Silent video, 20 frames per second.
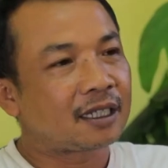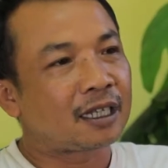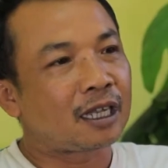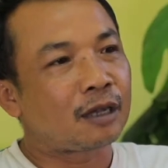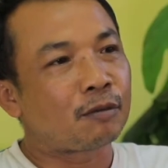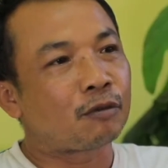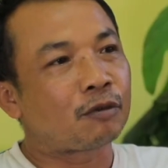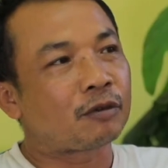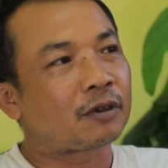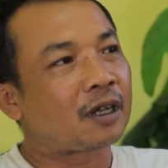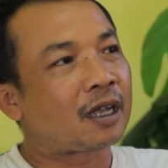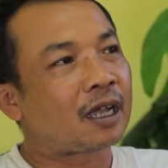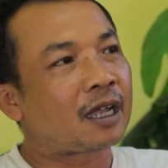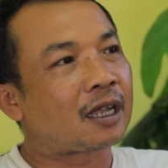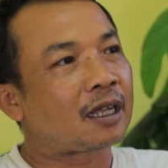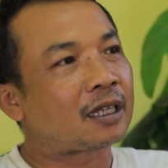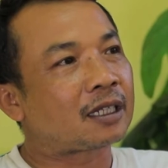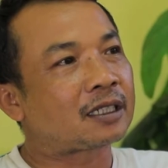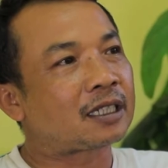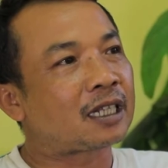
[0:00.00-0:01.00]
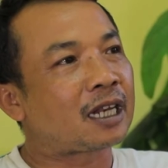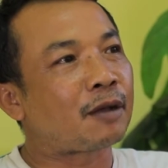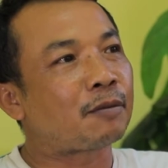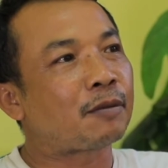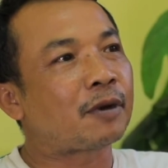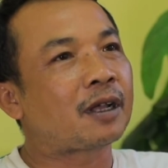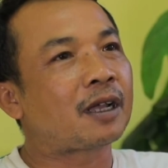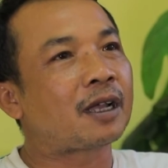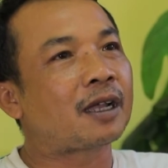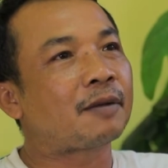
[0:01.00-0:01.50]
Nggak, nggak
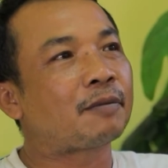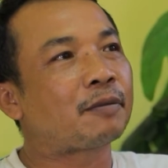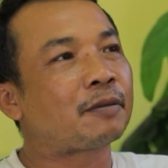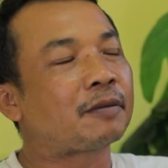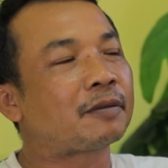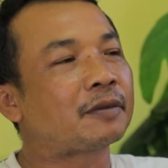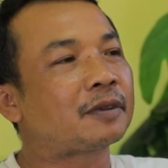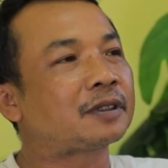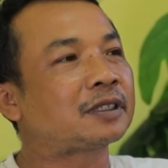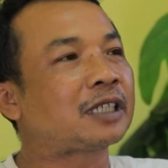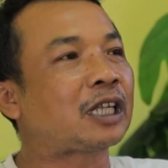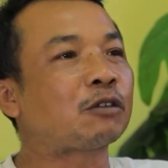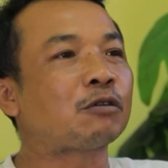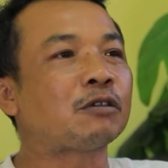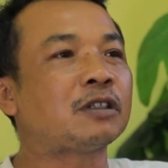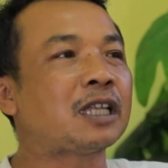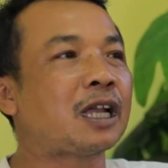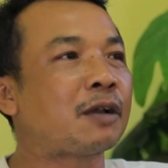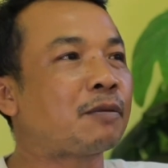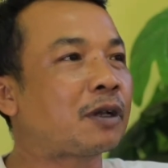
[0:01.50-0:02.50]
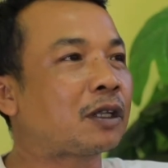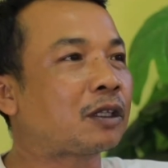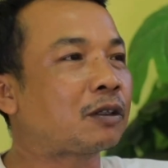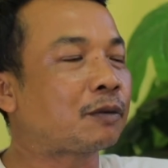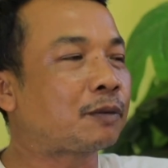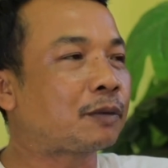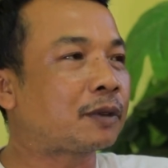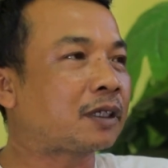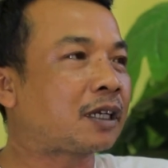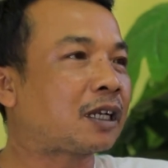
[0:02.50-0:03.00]
selama satu jam
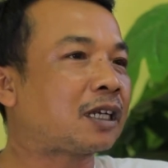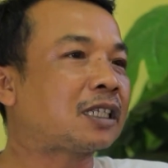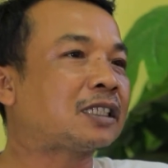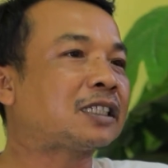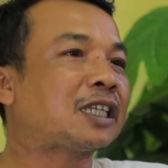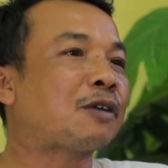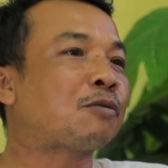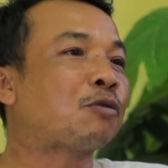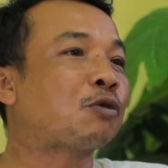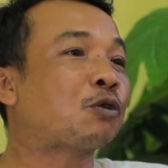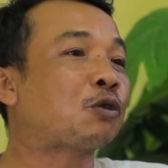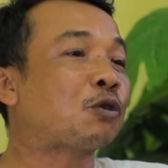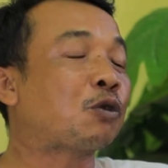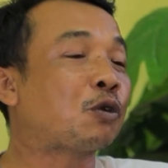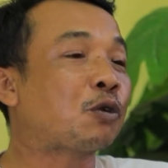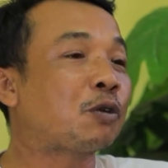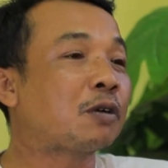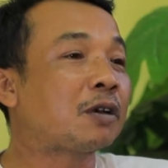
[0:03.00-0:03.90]
atau karena saya butuh